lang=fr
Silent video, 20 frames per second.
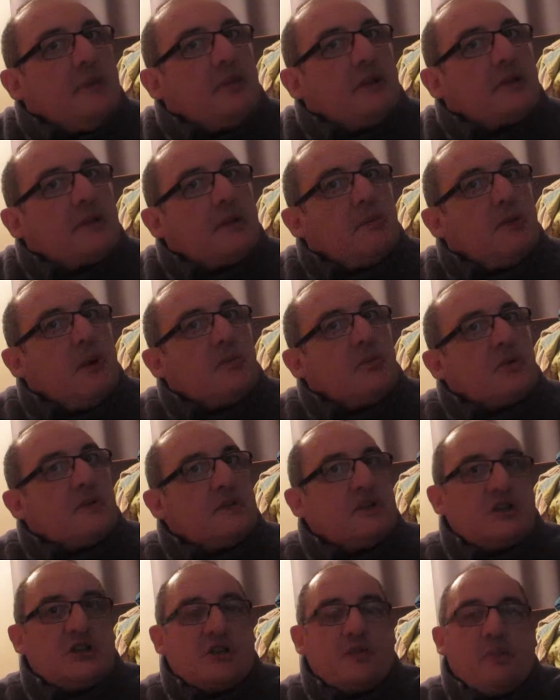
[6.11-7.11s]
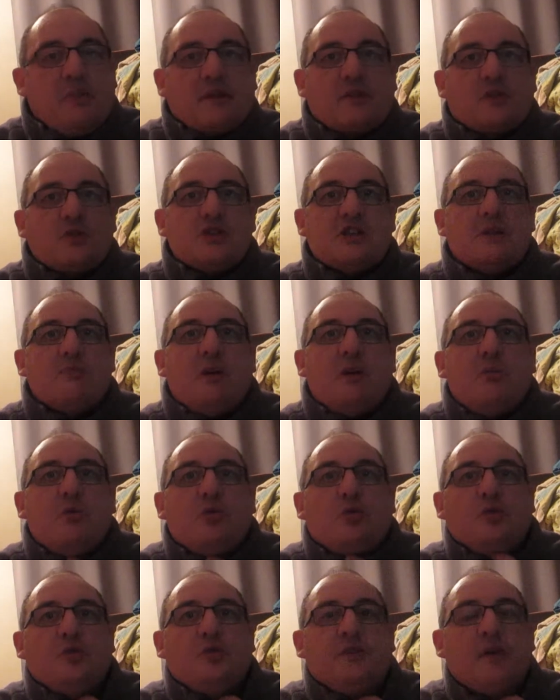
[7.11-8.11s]
n'est pas très bien posé, je sais parce que j'ai pas
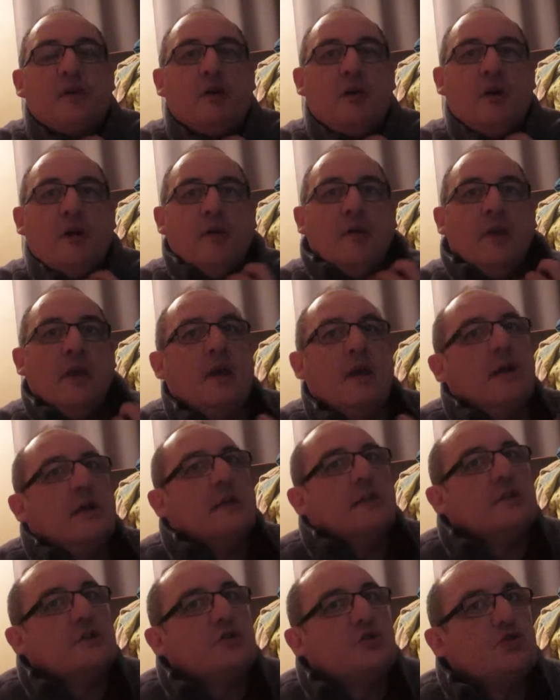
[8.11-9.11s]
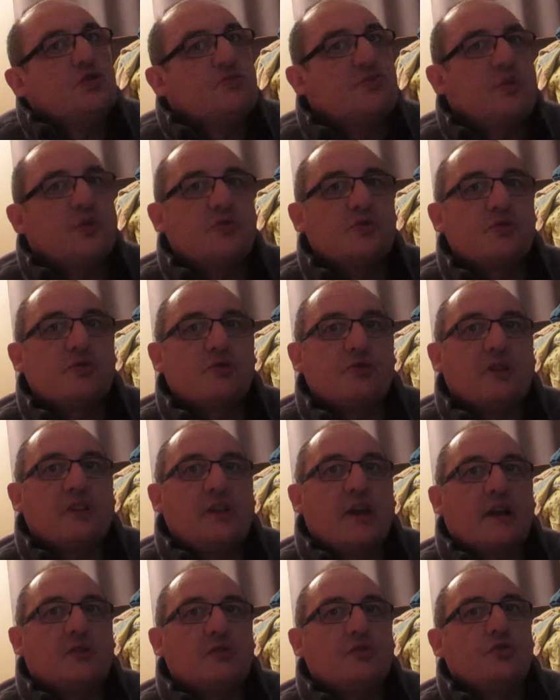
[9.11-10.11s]
beaucoup de temps. C'est juste pour vous
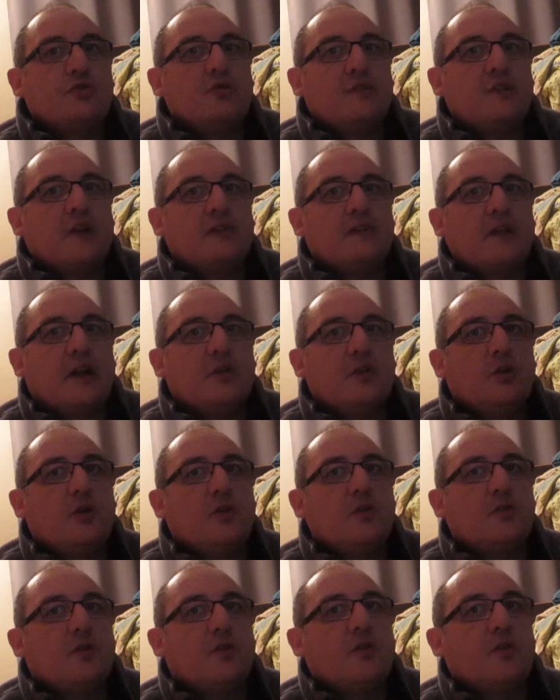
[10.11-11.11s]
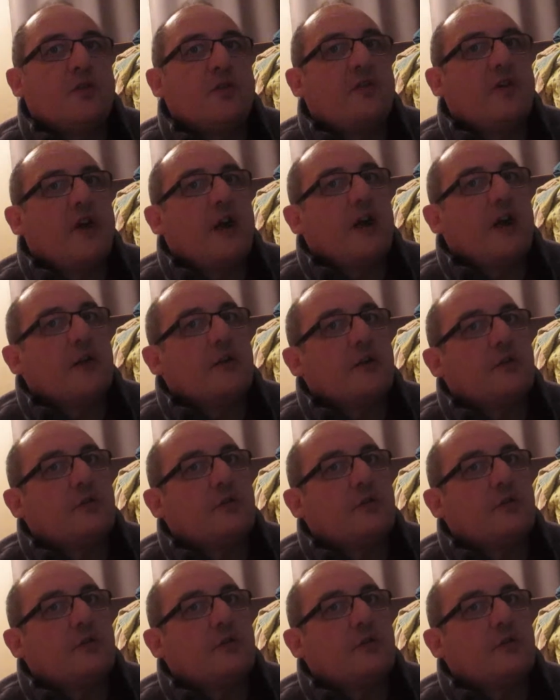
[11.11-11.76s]
souhaiter à tous, internautes, euh, enfin